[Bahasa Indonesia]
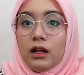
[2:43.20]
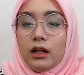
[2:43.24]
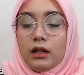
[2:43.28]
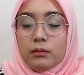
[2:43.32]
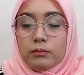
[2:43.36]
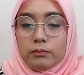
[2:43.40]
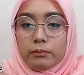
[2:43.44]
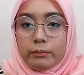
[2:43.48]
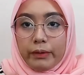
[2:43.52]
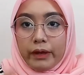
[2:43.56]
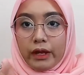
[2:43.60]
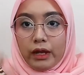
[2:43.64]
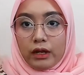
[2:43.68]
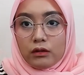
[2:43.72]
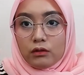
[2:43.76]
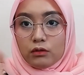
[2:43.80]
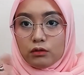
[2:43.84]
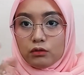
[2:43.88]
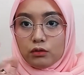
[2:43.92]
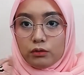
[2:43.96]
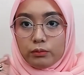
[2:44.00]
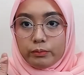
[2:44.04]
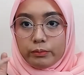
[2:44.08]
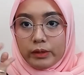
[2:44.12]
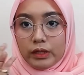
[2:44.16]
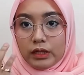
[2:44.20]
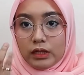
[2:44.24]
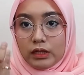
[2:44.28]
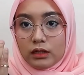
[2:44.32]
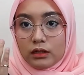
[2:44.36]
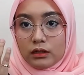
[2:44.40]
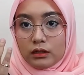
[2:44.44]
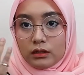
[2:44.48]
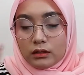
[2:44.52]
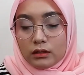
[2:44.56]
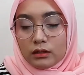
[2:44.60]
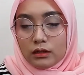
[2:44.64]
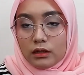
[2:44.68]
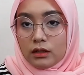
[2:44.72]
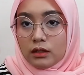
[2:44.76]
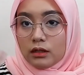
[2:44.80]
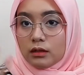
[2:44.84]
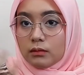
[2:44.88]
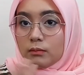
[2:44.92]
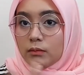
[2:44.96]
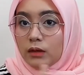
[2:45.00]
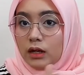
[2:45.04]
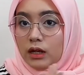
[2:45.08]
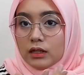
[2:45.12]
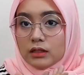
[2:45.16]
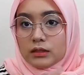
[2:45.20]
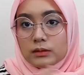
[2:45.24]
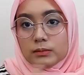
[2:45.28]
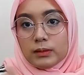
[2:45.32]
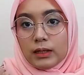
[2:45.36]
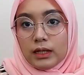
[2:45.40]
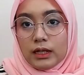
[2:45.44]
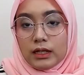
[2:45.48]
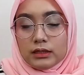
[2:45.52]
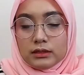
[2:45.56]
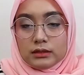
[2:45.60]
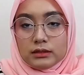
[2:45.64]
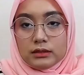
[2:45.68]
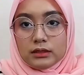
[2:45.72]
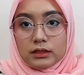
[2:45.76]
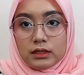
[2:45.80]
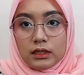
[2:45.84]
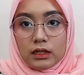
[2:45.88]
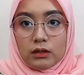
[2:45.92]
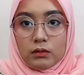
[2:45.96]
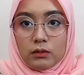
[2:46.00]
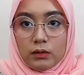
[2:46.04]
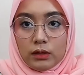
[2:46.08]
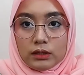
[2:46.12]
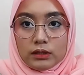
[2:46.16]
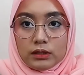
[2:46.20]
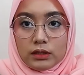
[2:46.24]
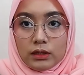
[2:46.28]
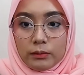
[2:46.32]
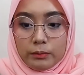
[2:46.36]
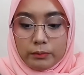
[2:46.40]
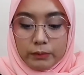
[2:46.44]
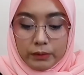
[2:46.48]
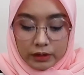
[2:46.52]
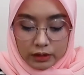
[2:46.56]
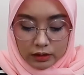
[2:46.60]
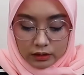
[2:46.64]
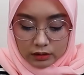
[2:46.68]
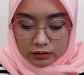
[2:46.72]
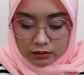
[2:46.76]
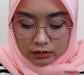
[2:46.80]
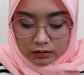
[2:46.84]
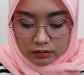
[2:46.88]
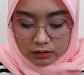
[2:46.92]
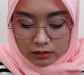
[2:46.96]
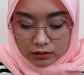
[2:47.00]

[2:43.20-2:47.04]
kalian pengen nutupin bekas-bekas jerawat tapi